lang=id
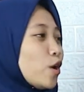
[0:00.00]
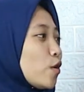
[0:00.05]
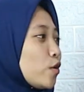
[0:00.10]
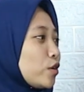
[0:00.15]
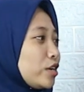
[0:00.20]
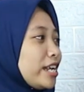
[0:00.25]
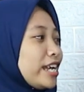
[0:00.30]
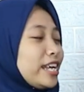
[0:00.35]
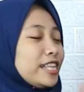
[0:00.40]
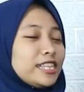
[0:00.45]

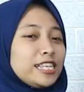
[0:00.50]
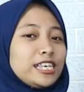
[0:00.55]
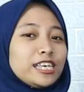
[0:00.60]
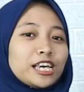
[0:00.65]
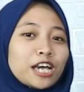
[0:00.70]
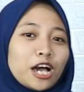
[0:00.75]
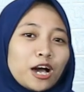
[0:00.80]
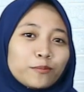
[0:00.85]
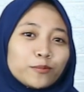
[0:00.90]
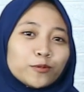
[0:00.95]

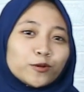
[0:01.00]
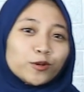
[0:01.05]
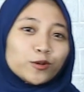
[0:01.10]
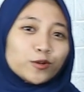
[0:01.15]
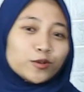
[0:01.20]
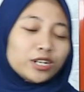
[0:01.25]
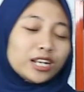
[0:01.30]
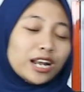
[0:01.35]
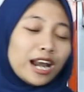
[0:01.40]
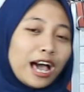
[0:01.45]

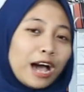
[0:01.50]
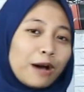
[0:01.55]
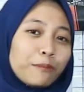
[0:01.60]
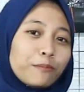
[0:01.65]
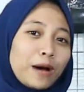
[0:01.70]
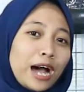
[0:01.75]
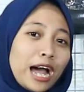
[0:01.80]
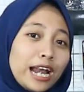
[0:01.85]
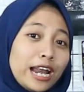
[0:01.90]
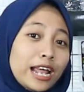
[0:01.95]
OD38.